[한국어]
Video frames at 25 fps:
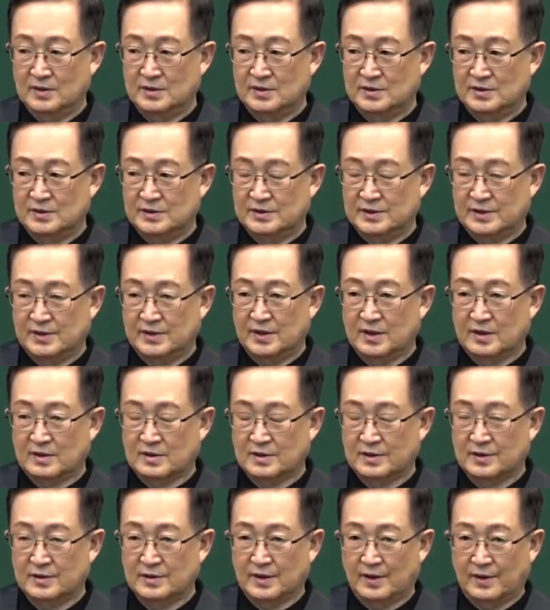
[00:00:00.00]
이제
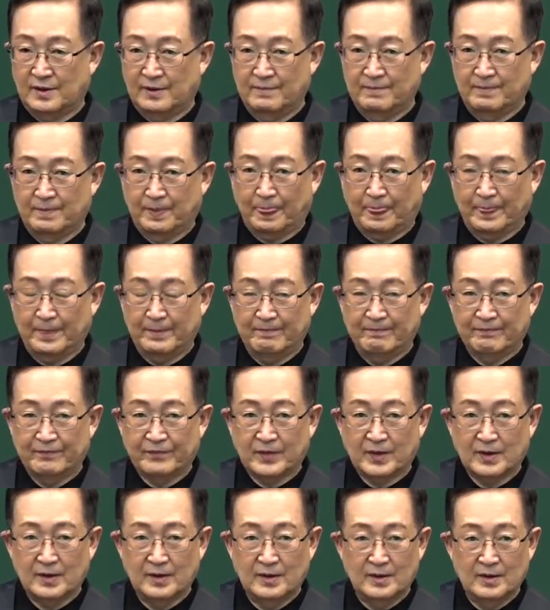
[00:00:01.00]
예컨대
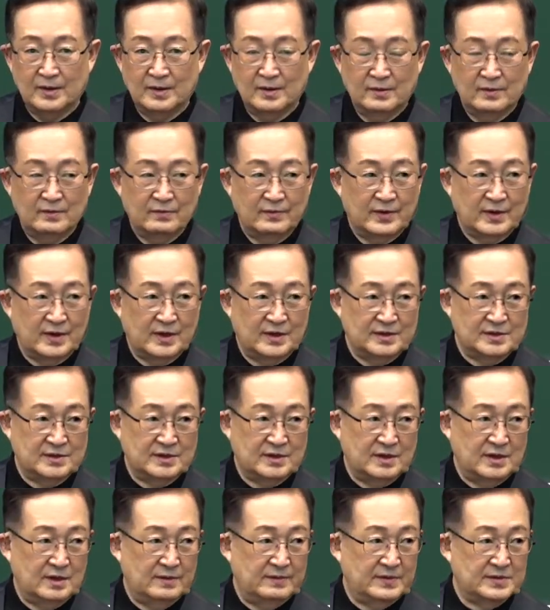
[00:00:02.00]
우리가 이제
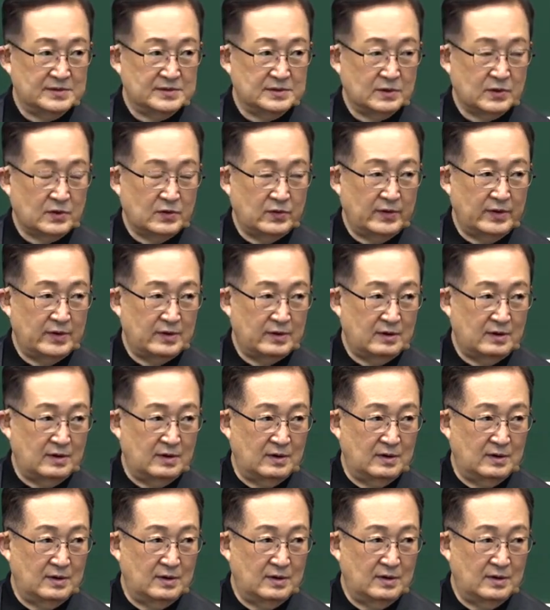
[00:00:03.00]
에베소 교회를
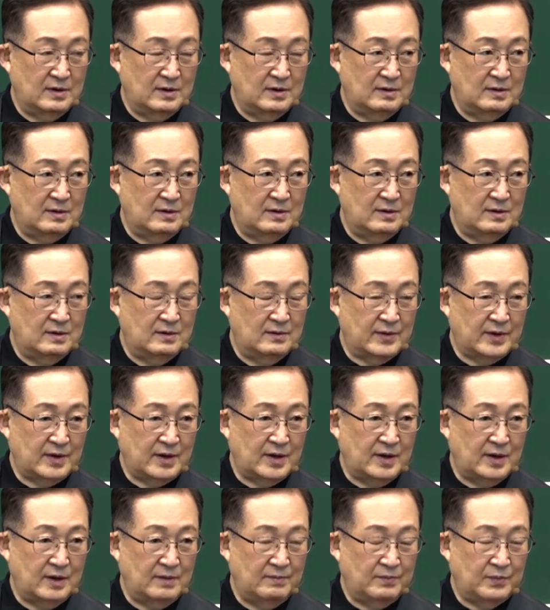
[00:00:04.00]

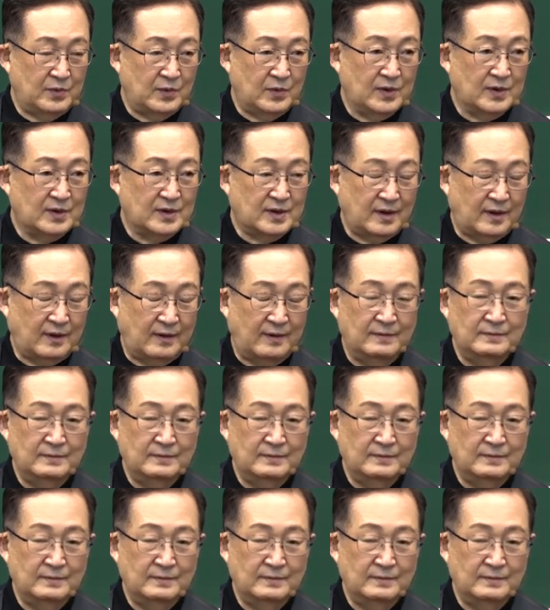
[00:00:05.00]
우리가 볼 때